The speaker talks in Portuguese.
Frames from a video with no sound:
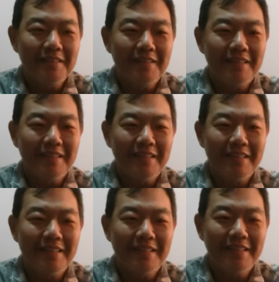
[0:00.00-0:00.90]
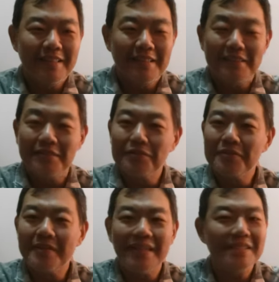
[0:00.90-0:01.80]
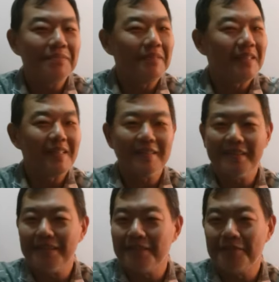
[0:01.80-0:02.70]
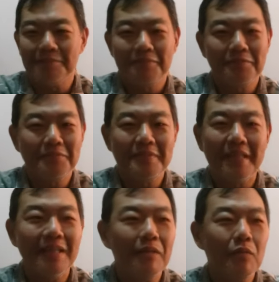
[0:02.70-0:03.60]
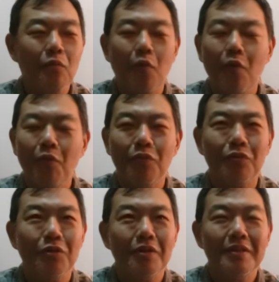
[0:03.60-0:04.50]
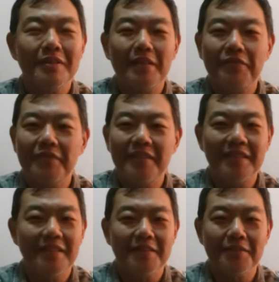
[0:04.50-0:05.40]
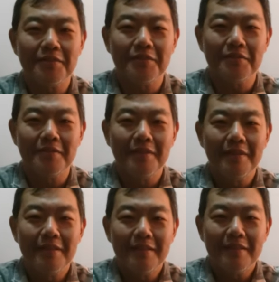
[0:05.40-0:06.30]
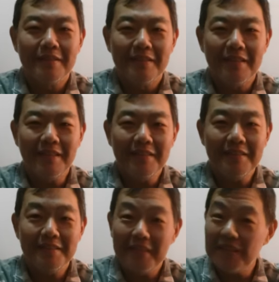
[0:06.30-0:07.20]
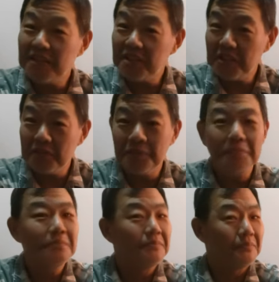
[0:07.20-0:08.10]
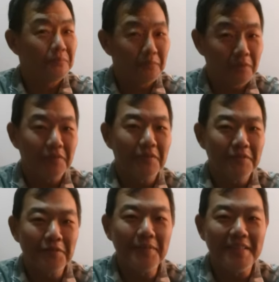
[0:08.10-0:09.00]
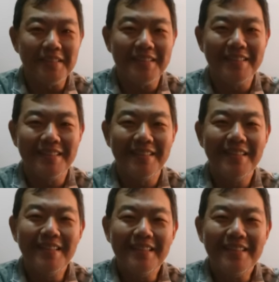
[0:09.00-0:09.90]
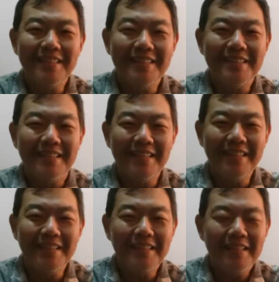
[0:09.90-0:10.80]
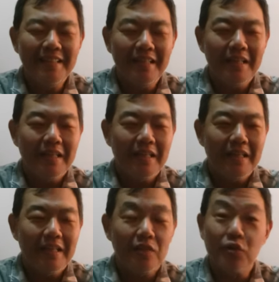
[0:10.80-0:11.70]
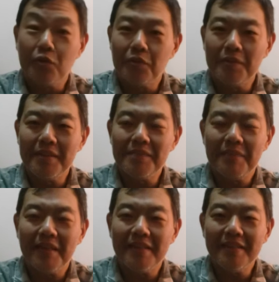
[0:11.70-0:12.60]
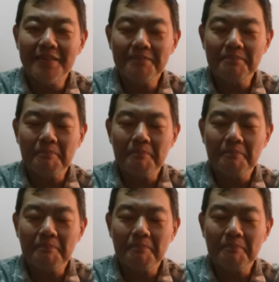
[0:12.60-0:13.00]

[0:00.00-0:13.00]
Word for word: é, não tem explicação, não tem como define isso, né? Destino, provavelmente, né? É sobre uma espada